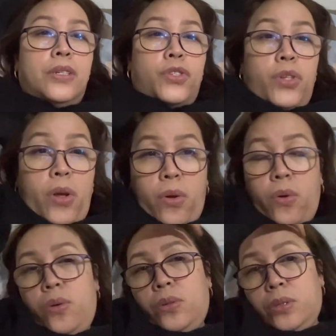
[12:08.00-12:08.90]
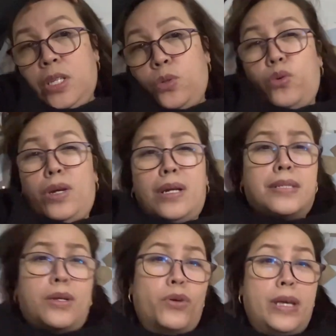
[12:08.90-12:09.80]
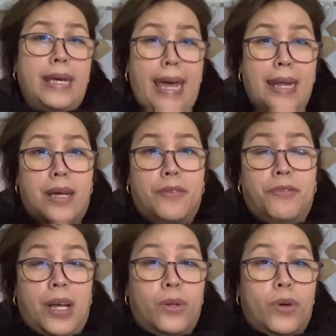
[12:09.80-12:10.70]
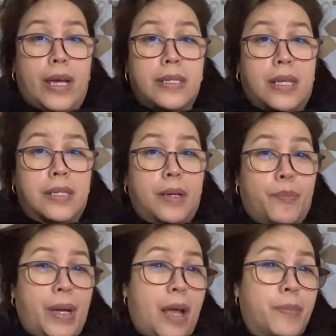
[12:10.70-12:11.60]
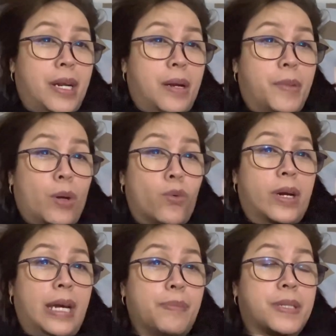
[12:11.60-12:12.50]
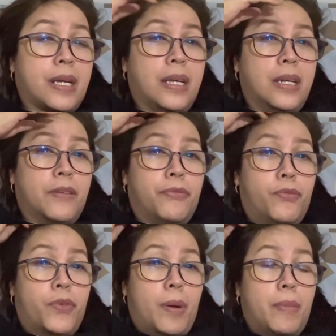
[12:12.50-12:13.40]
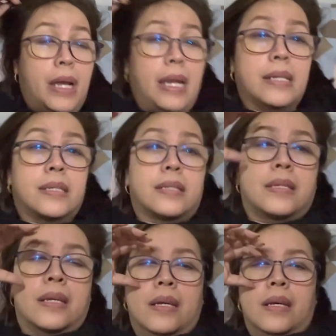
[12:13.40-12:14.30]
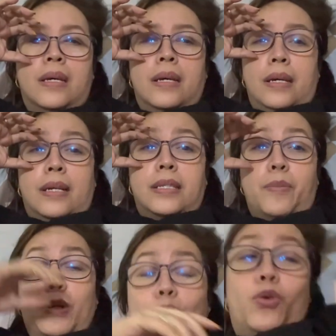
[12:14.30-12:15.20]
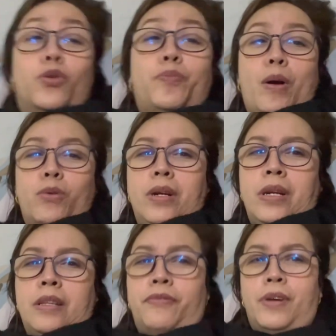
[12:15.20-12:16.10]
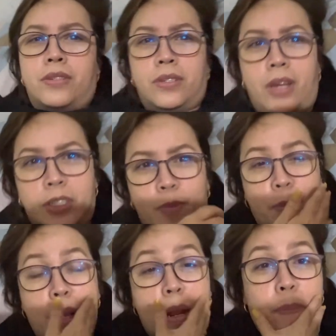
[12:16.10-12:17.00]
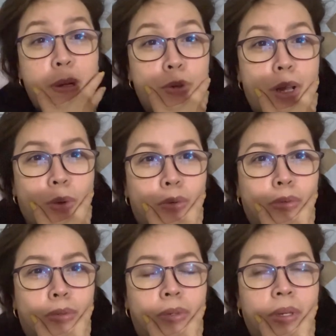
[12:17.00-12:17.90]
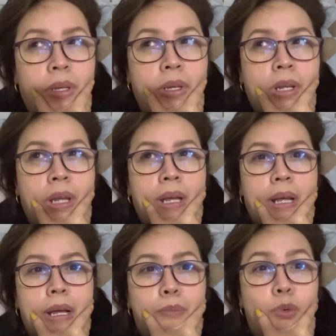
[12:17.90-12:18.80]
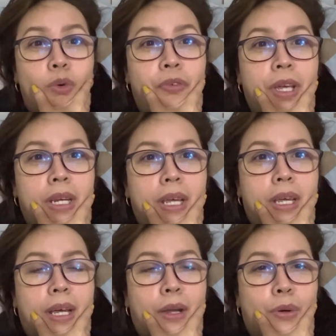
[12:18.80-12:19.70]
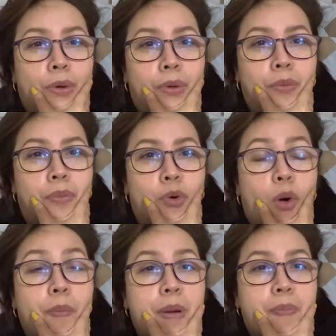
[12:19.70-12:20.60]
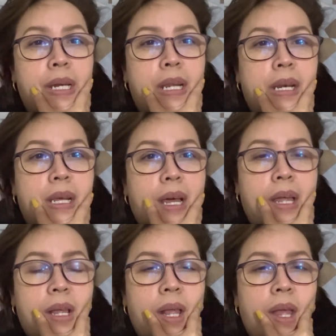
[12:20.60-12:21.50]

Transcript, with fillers: So, dito ko na lang siguro i-end ang vlog ko guys kasi marami na naman akong clips kanina from Alas. Kasi manonood pa ako ng Netflix guys. May pinapanood akong uh, movie ni ano Robin Padilla.